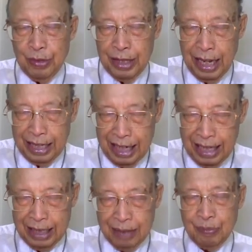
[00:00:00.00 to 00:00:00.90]
ดังนั้น
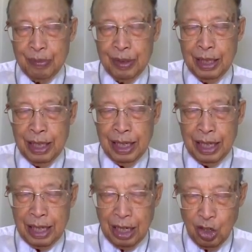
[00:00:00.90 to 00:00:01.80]

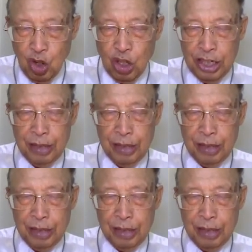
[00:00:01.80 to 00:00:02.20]
พระน้อย